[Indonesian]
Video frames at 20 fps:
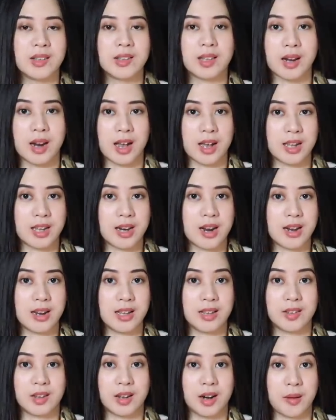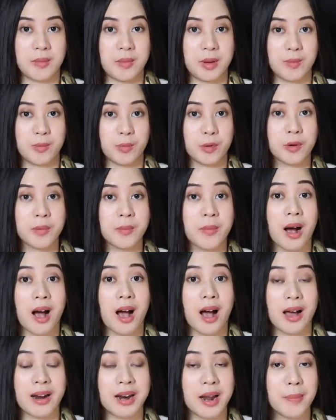Izanagi dan Izanami pun
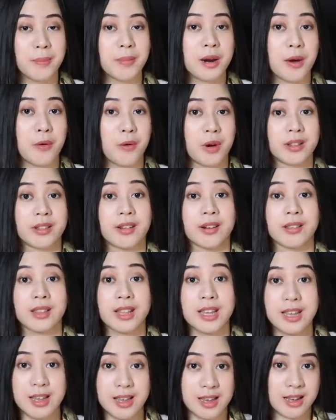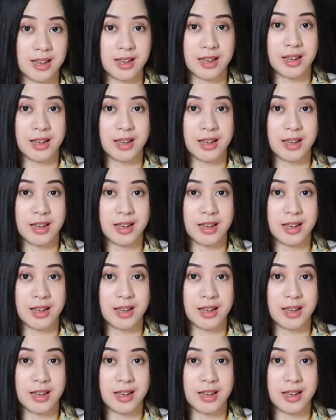menghadap dewa tertinggi.